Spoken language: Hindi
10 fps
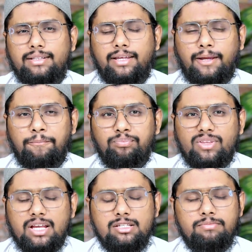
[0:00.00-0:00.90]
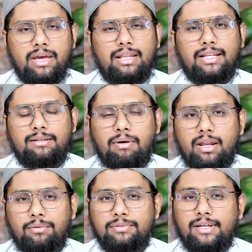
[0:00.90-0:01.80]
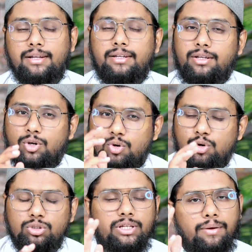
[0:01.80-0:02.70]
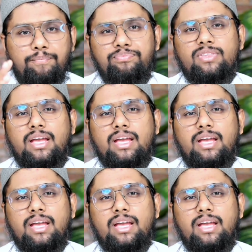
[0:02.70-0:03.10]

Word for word: आयत है इसमें अल्लाह तबारक ने खुद